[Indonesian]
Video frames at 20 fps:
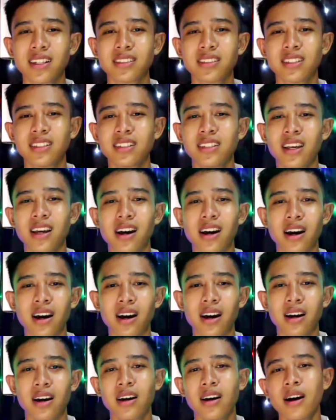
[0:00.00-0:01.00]
Jadi
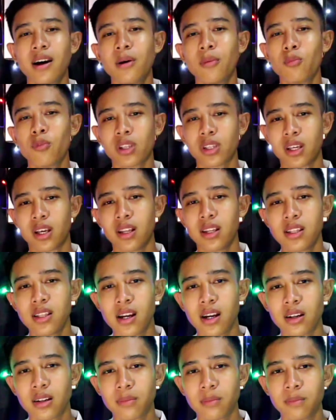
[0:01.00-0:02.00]
ya buat kalian
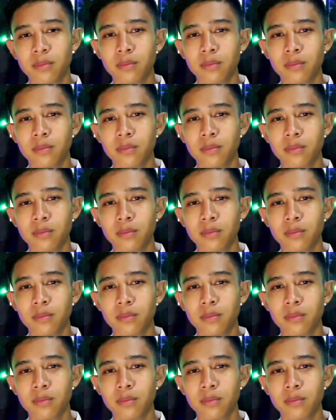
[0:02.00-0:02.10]
yang